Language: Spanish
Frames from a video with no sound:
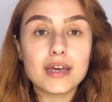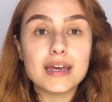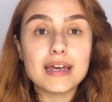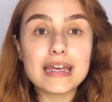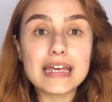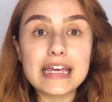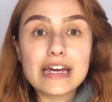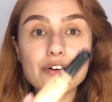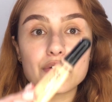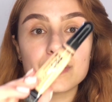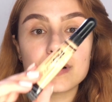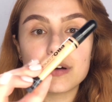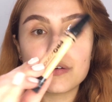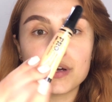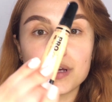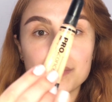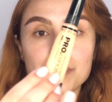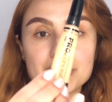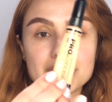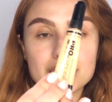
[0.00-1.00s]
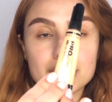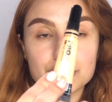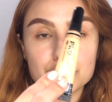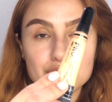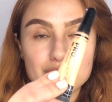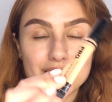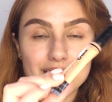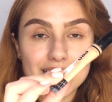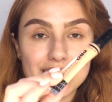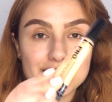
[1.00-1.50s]
Y ahora voy a pasar a
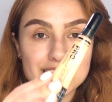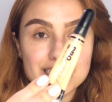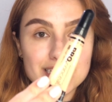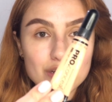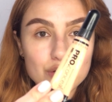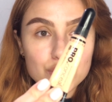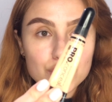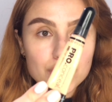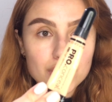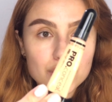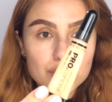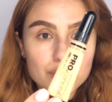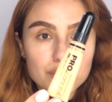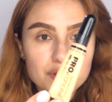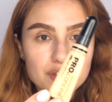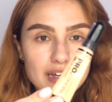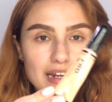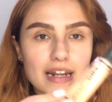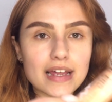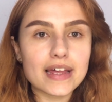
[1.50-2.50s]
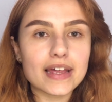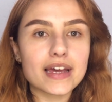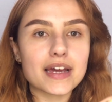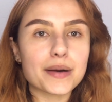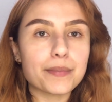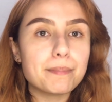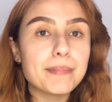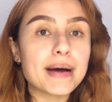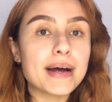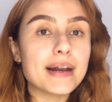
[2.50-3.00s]
usar este corrector de
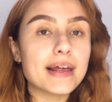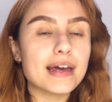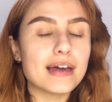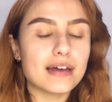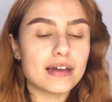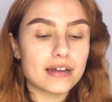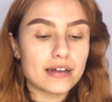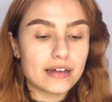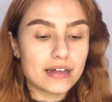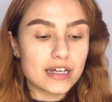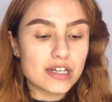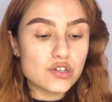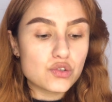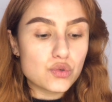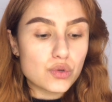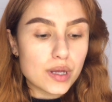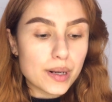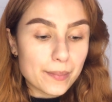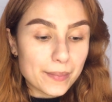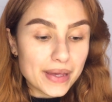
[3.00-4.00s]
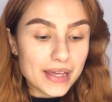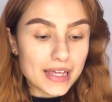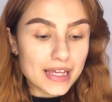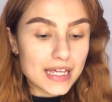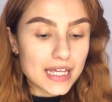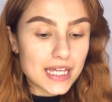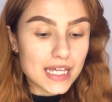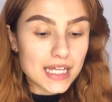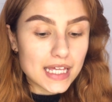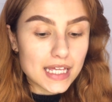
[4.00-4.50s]
Liger para ayudarme
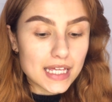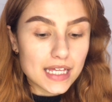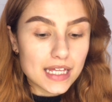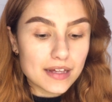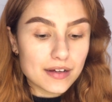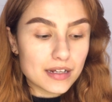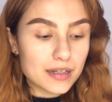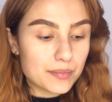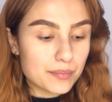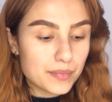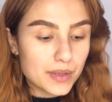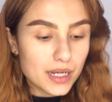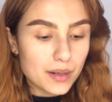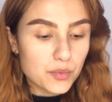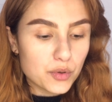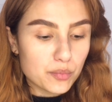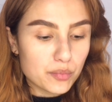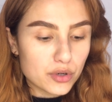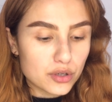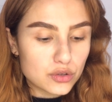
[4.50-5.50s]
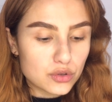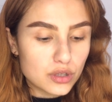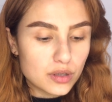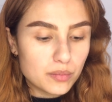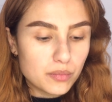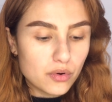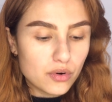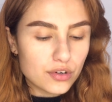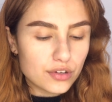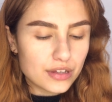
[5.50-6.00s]
y limpiarme un poquito el
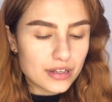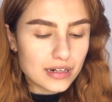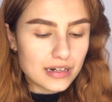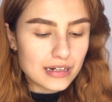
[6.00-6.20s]
borde de